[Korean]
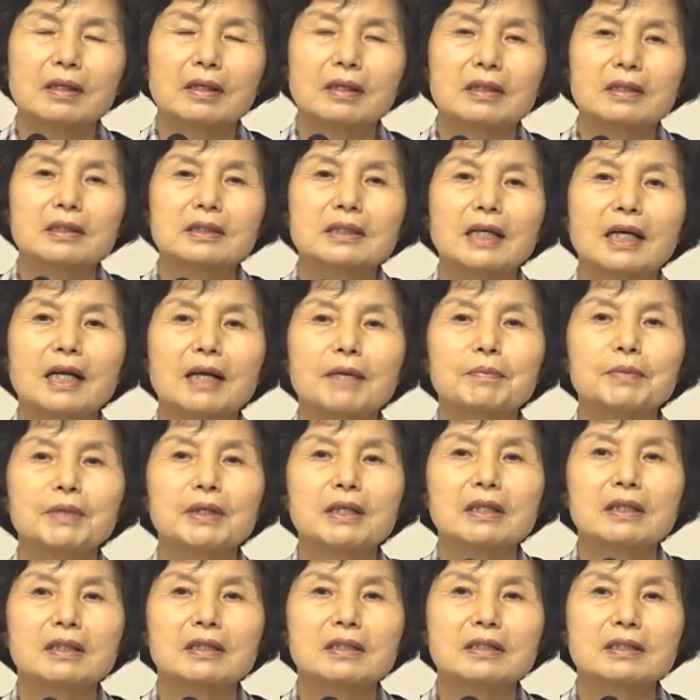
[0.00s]
그
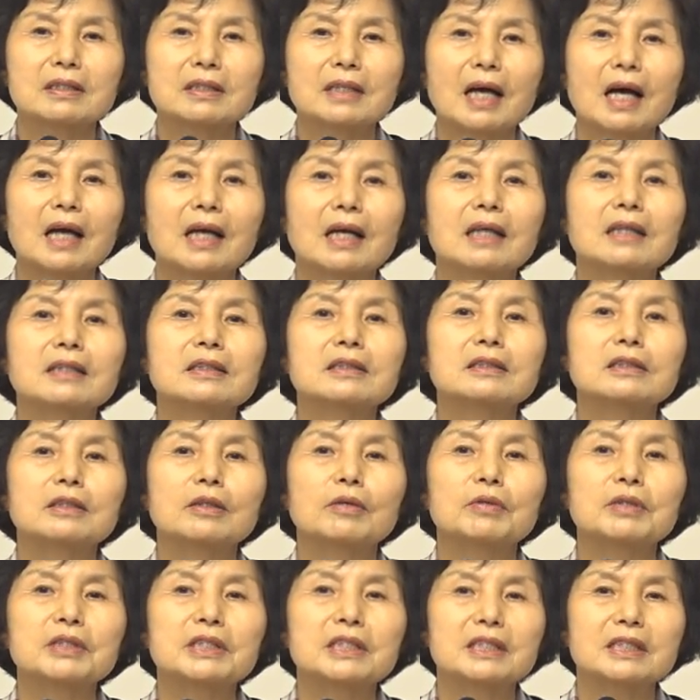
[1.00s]
사람이
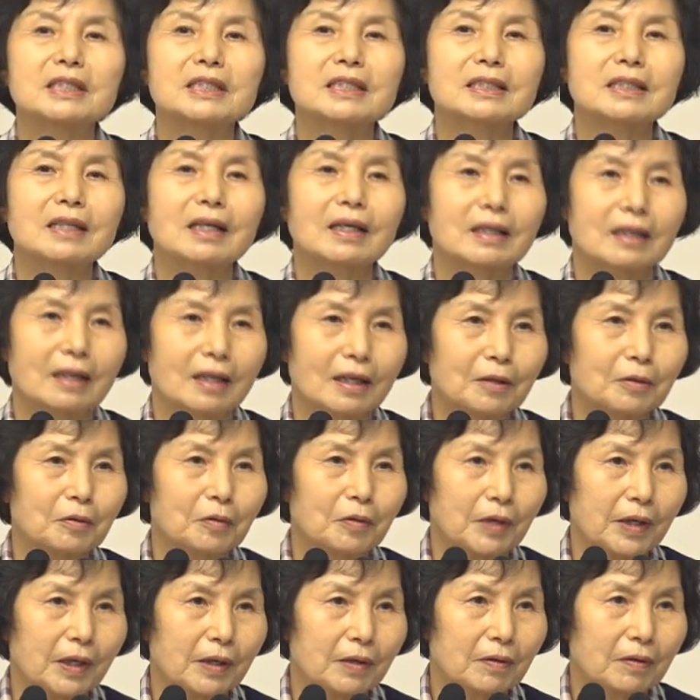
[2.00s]
사랑스러워지기 시작을 하는
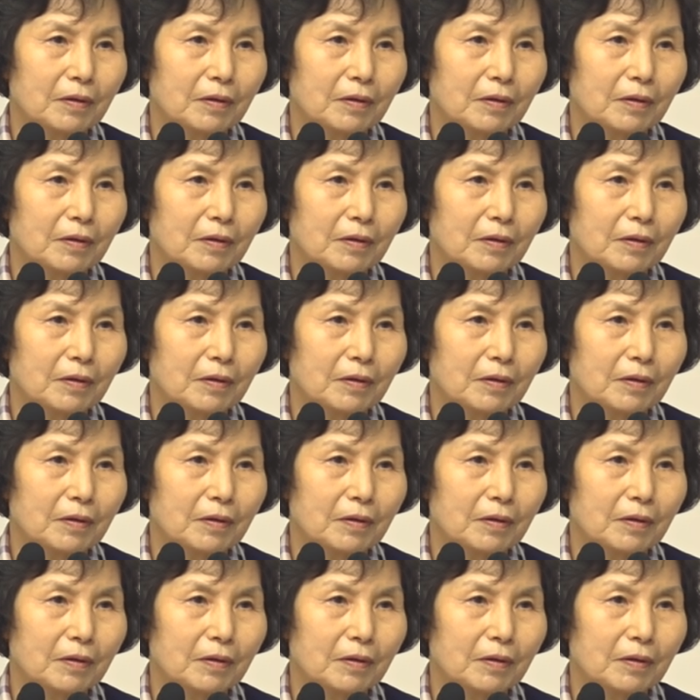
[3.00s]
거예요.